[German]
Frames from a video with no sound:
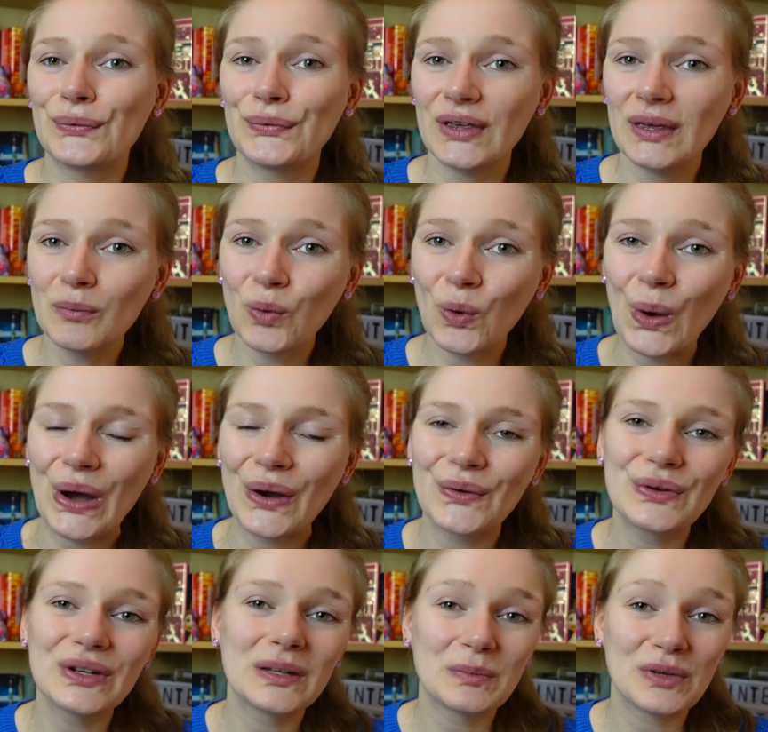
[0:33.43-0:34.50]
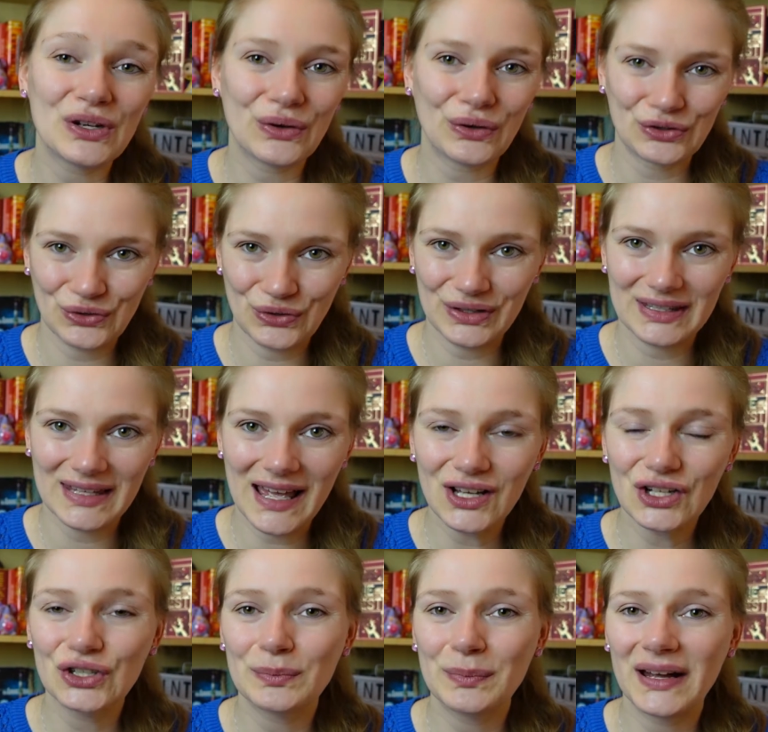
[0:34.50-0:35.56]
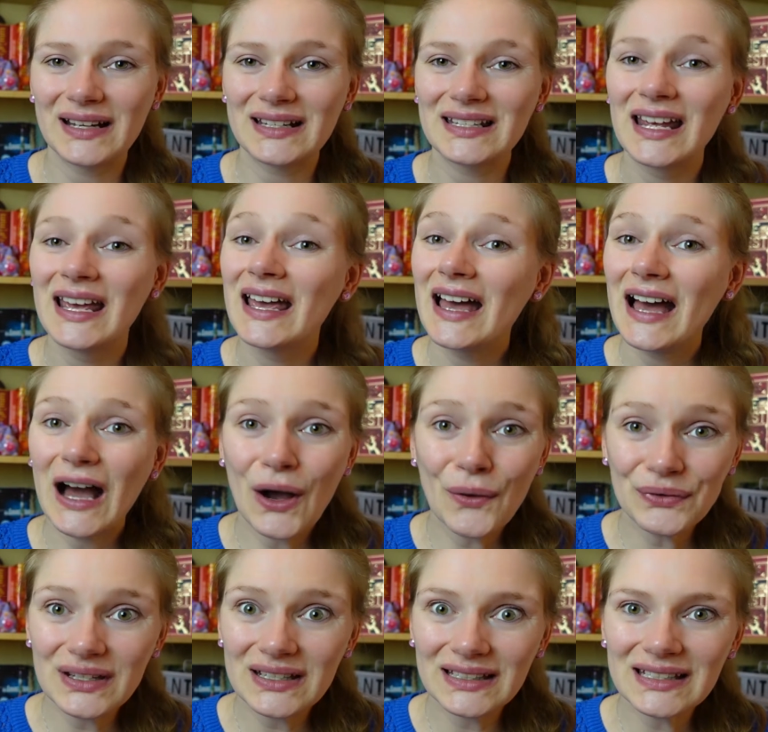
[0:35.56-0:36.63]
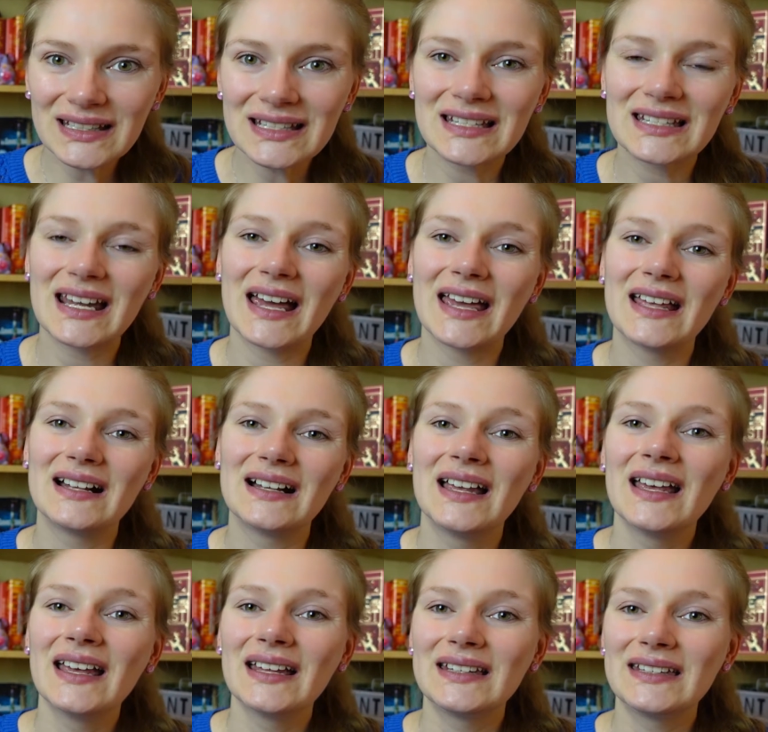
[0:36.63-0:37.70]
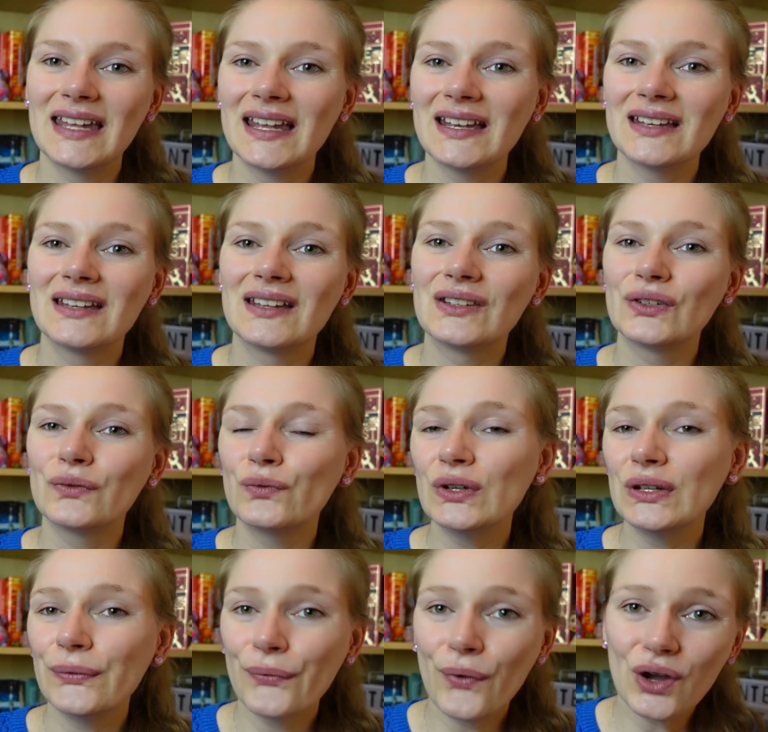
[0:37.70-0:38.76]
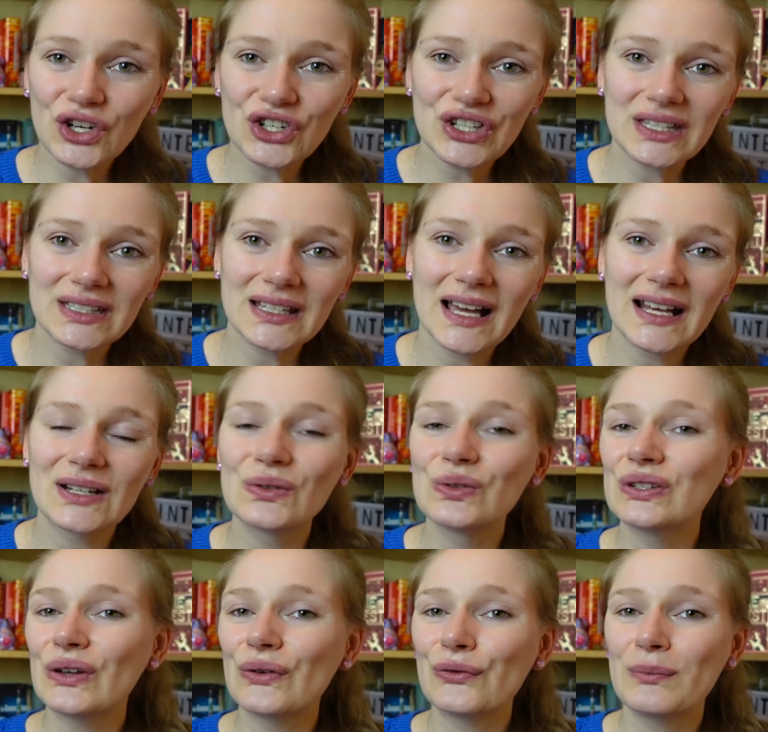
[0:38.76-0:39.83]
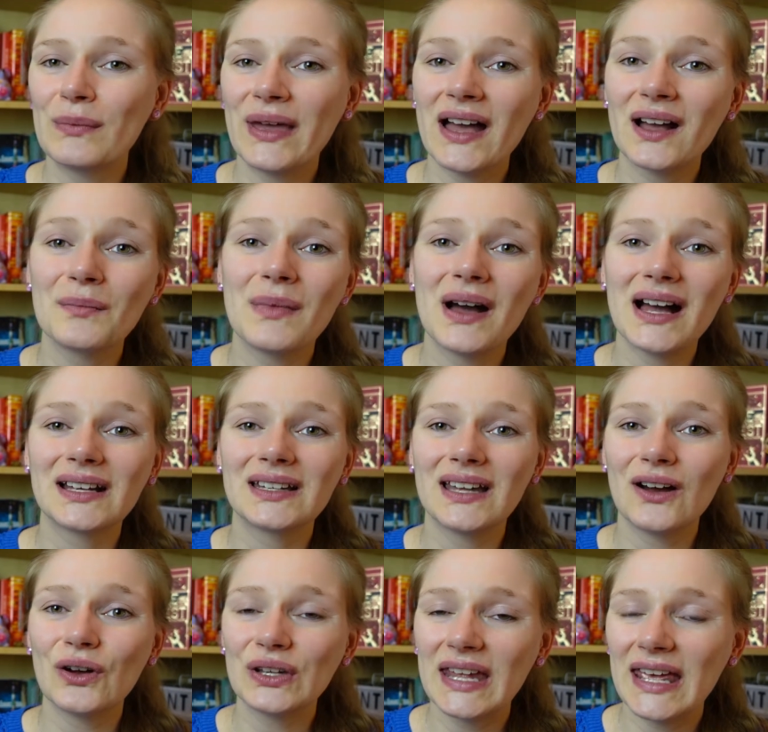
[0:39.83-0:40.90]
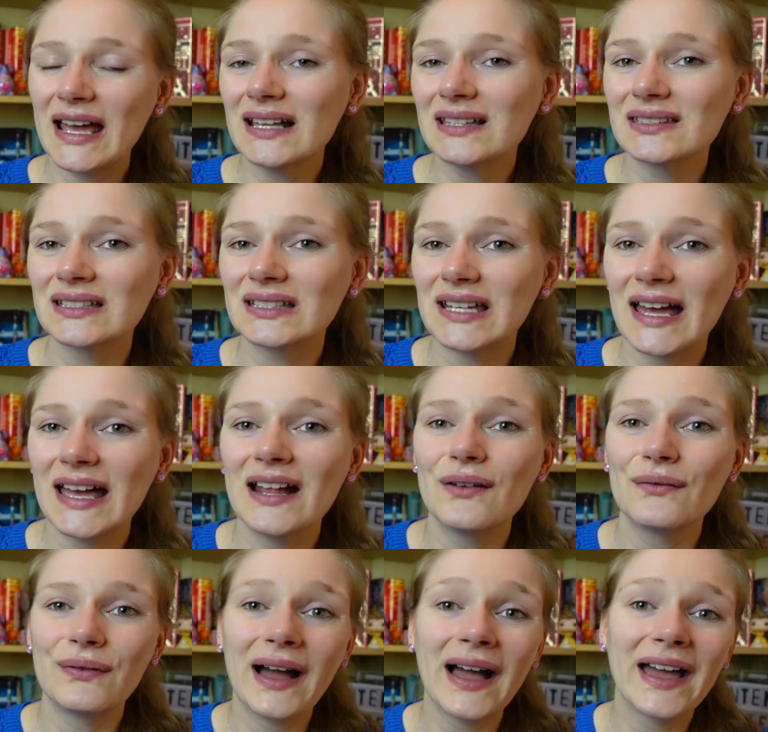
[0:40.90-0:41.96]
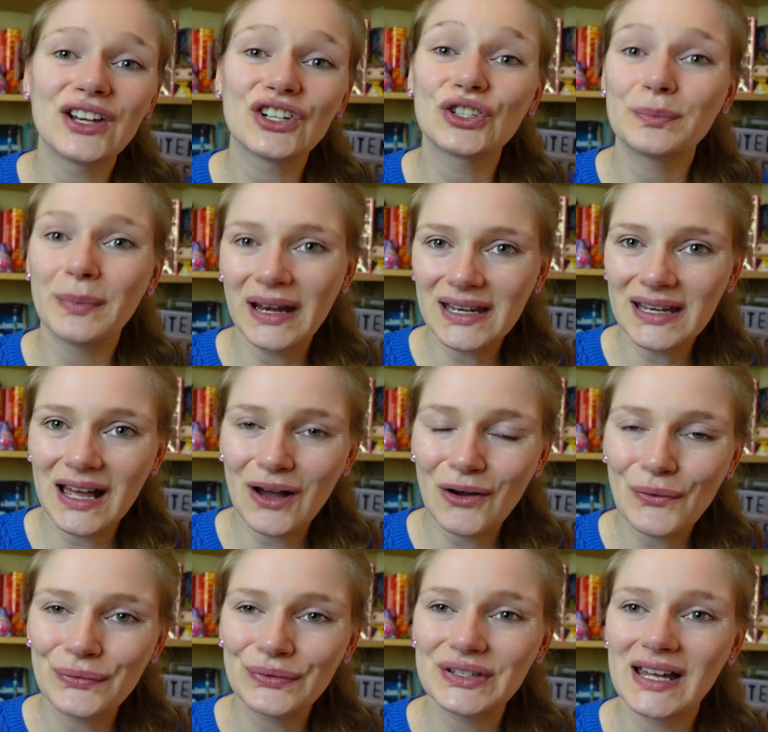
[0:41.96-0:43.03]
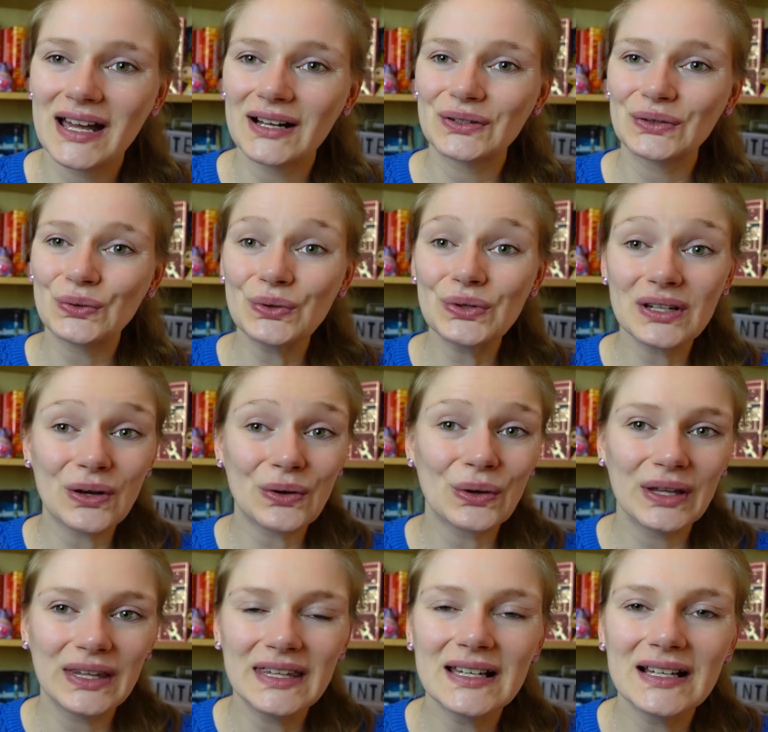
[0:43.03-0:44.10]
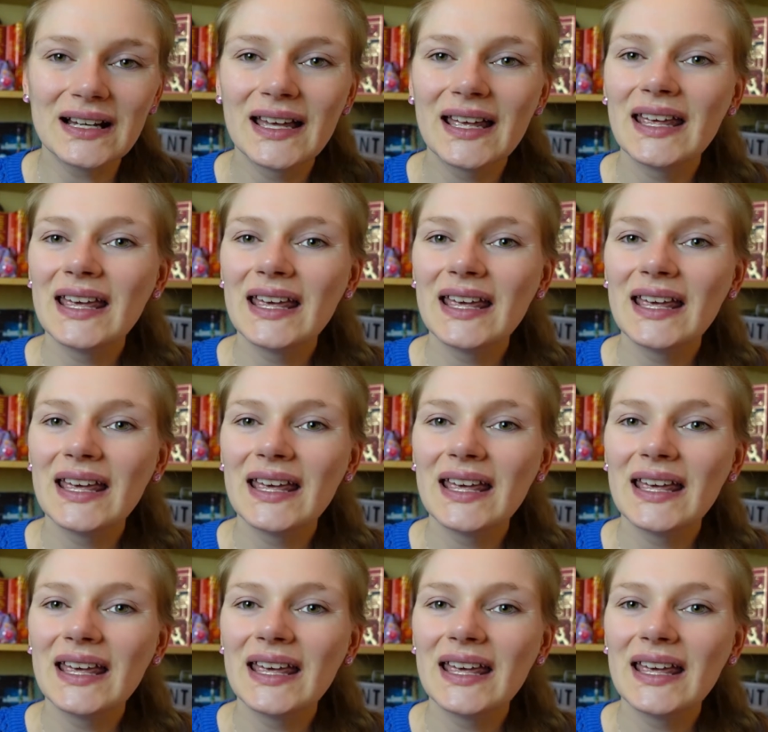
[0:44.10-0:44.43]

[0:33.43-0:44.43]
Februar und ich bin auch schon sehr gespannt auf den dritten Teil, denn sowohl die Vorgeschichte hat Lust auf mehr gemacht, auch der erste Teil war ein spannender Auftakt und auch hier